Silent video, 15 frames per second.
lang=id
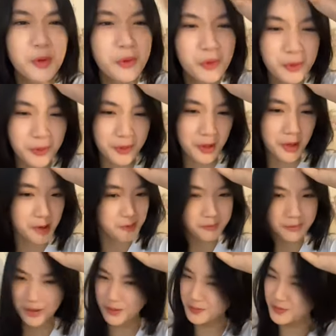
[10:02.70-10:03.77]
wow
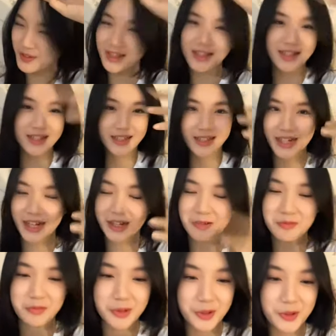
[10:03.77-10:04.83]
profilnya
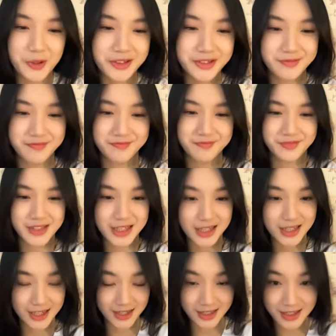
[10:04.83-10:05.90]
keren bro
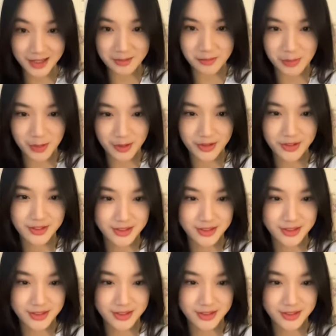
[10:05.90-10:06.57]
keren kan bro